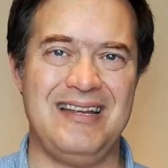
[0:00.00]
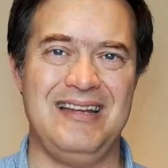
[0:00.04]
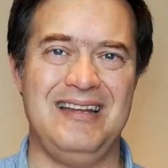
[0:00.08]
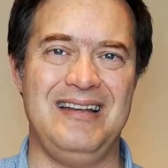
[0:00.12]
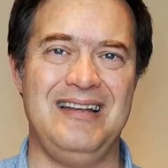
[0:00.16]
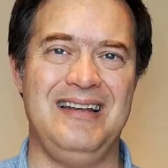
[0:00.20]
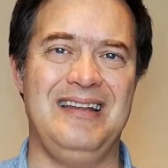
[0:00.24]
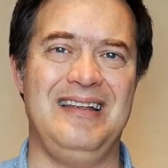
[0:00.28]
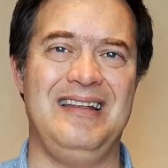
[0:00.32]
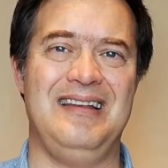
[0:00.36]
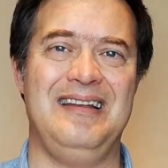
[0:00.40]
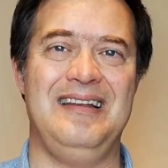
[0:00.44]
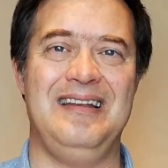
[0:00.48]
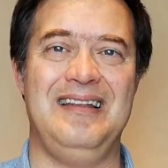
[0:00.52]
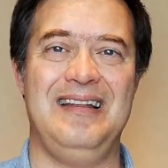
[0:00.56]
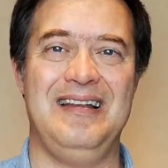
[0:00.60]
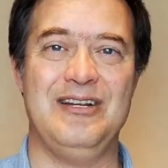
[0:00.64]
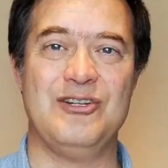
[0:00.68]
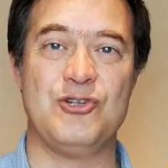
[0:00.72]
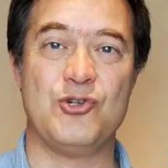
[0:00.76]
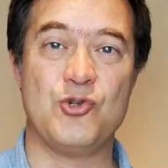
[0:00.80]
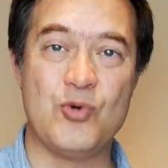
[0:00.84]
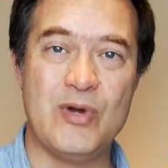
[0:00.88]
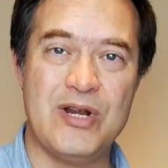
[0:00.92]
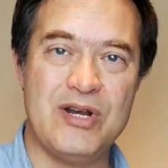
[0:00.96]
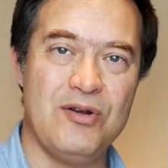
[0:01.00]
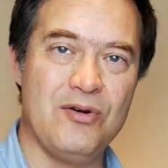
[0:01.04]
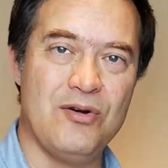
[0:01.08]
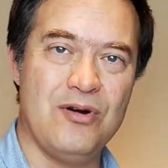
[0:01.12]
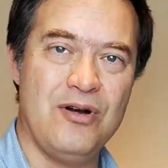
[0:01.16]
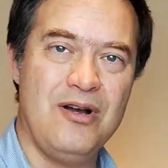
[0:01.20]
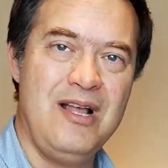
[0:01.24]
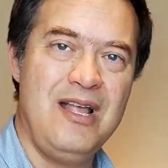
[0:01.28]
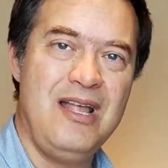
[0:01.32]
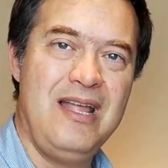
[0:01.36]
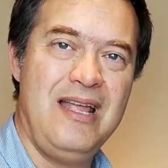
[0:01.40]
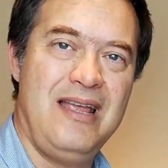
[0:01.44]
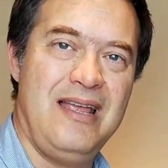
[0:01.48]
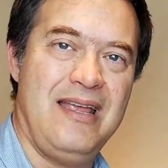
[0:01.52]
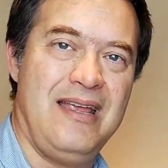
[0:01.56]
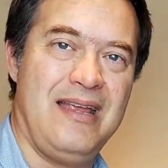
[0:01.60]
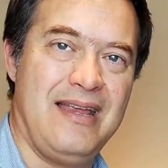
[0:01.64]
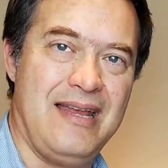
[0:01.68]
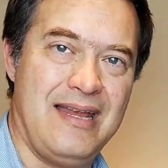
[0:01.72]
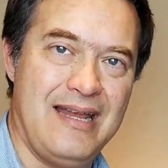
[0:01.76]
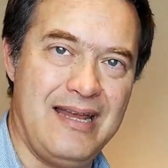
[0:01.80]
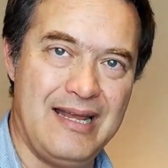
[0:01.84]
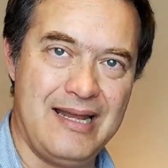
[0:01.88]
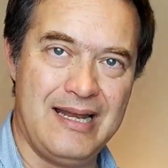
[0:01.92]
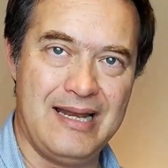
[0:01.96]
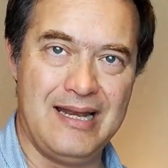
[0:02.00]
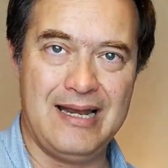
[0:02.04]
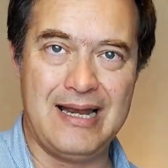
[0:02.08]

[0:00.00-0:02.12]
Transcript: el, suelo, eh,